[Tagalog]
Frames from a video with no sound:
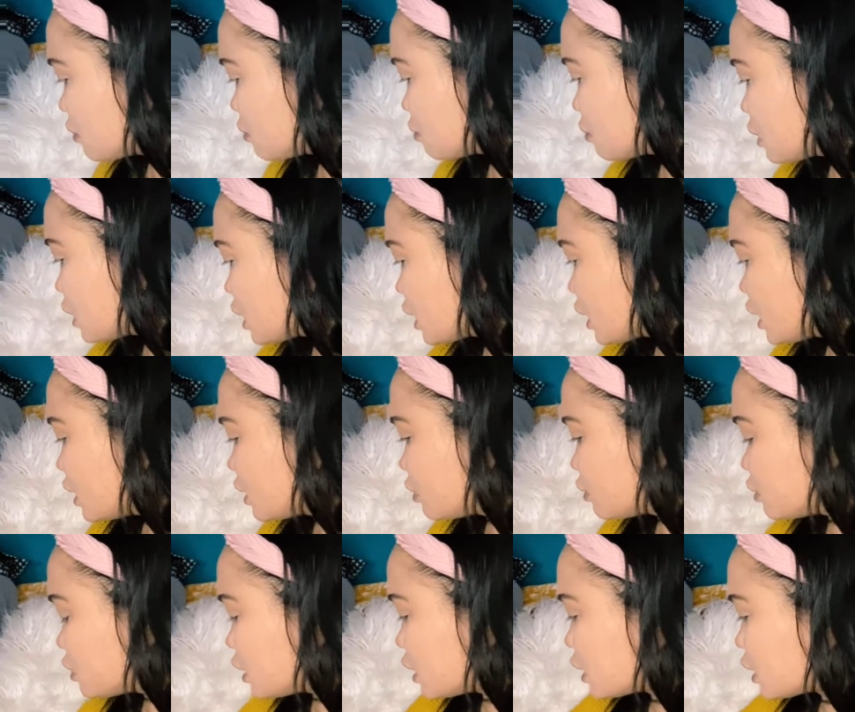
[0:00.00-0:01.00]
mag
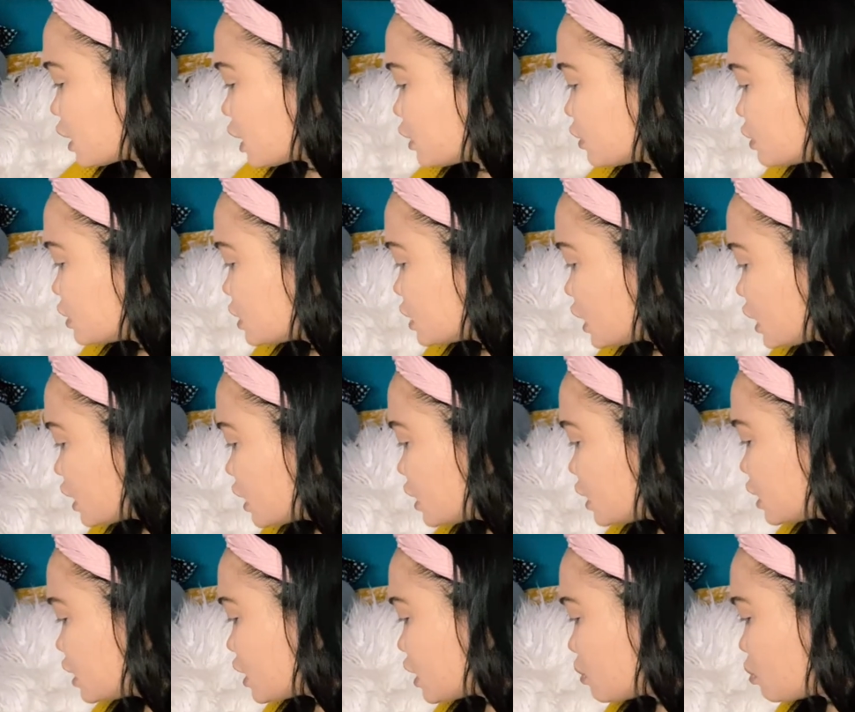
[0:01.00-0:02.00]
tayo sa
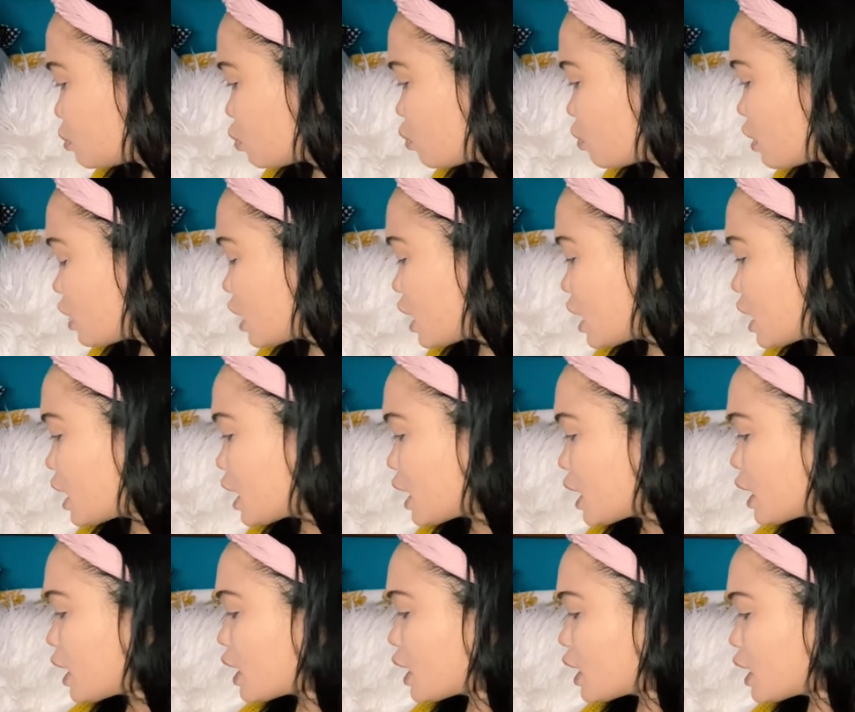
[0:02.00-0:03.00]
ating
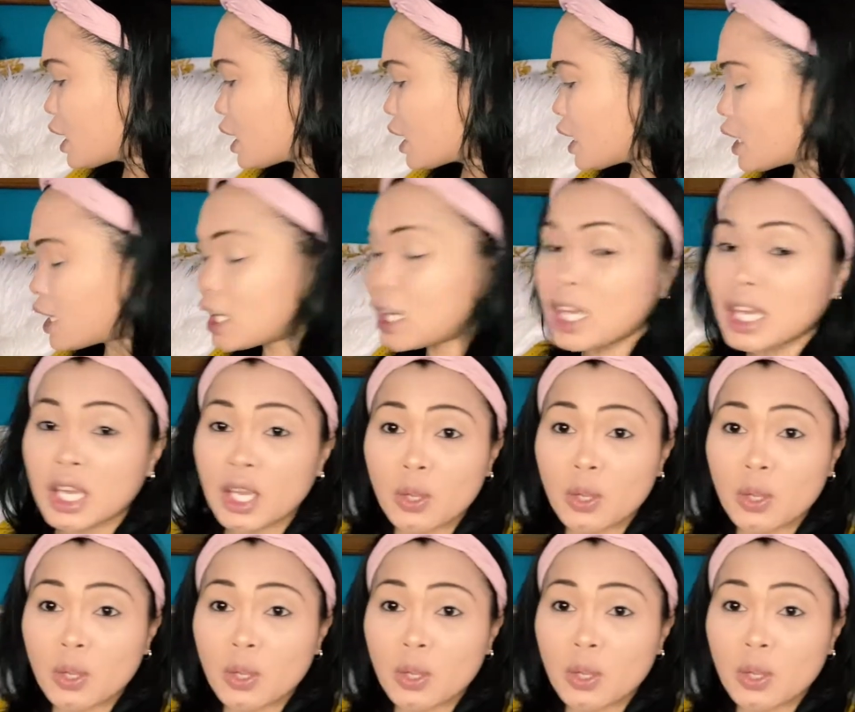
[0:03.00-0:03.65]
kamukhaan.